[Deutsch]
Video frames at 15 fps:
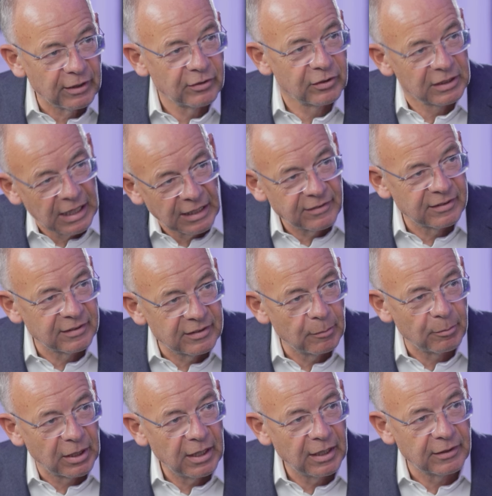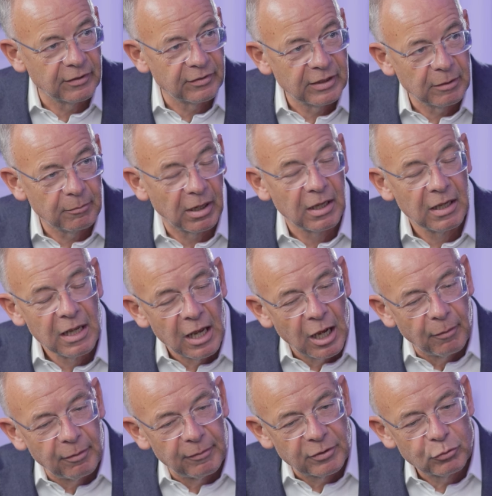Das ist ein ganz ein separates Thema.
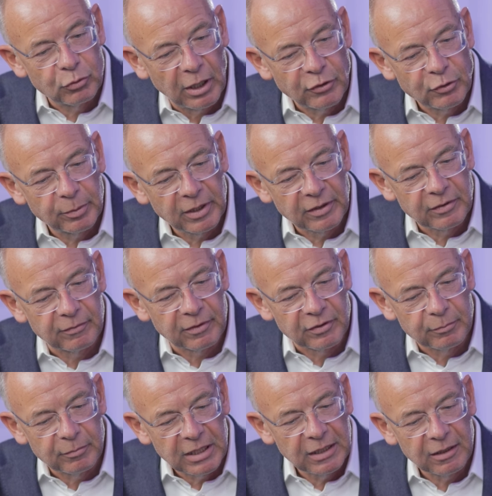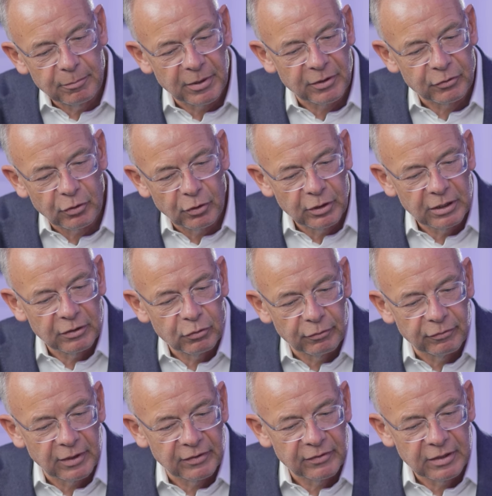Aber was du ansprichst, was mich persönlich so
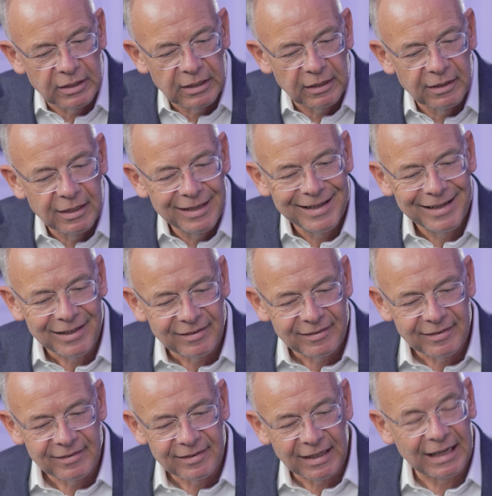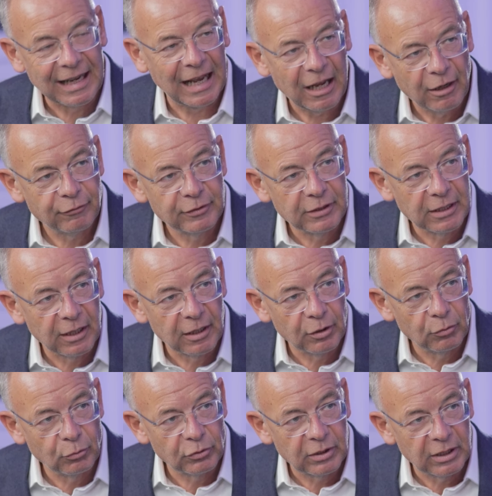fasziniert, ist diese Kraft in einem
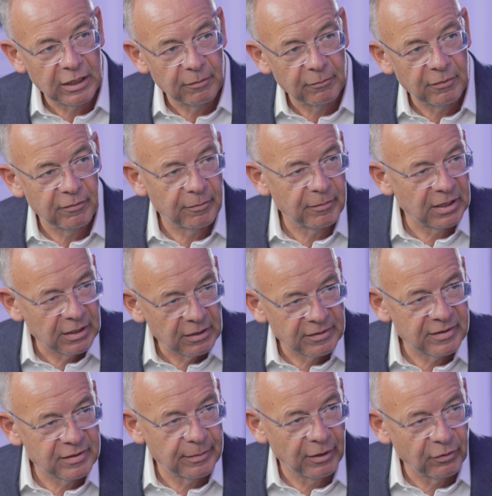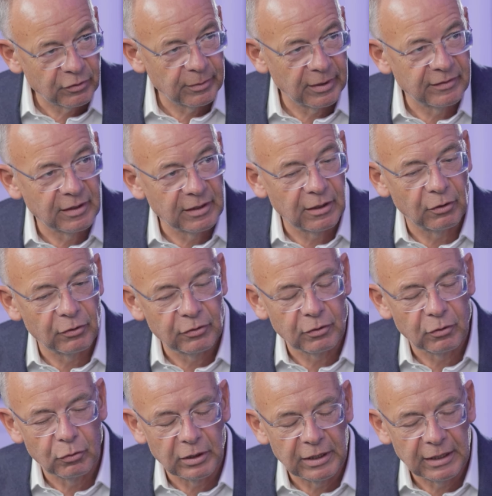Unternehmen, wenn man jetzt 22.000
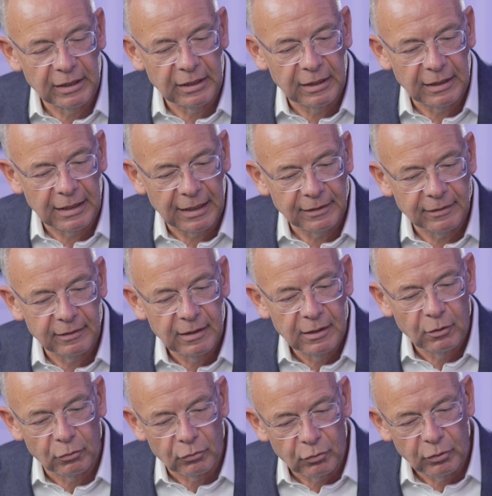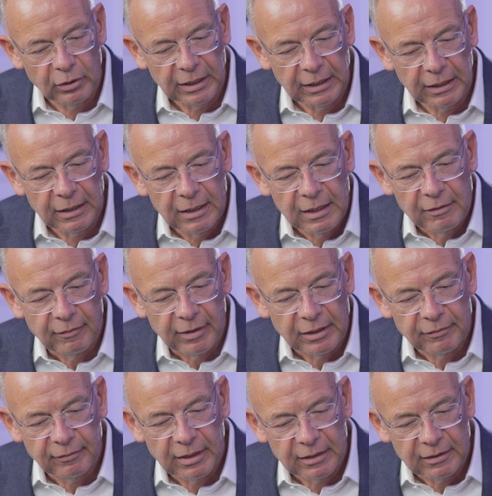Kolleginnen hat und Kollegen
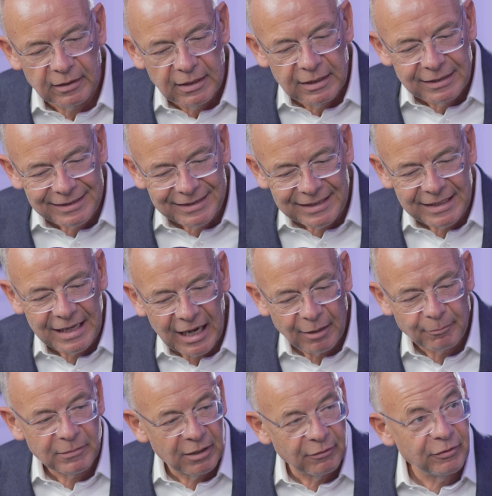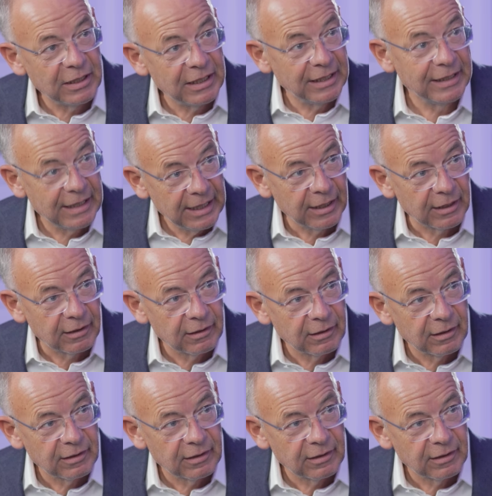weltweit, die haben ja viele Ideen.